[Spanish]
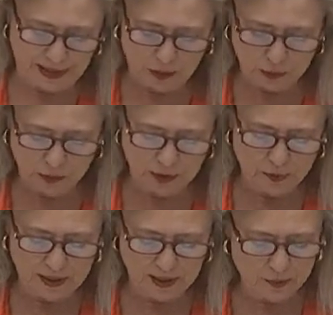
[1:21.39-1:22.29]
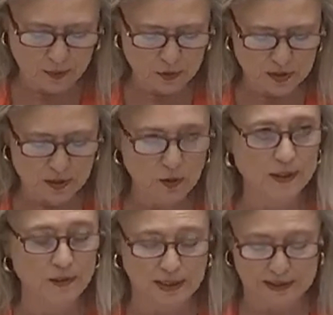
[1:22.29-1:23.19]
El autodenominado por ustedes
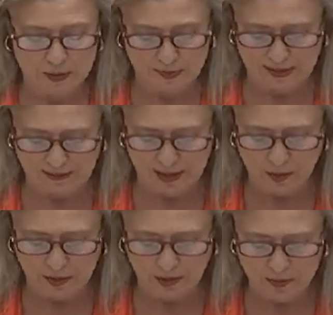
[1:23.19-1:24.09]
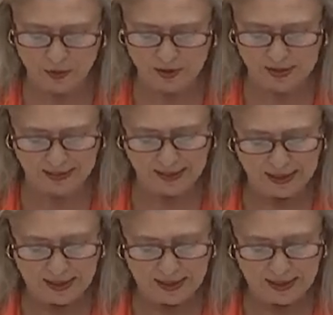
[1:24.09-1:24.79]
Gobierno de la Transparencia ha vuelto a demostrar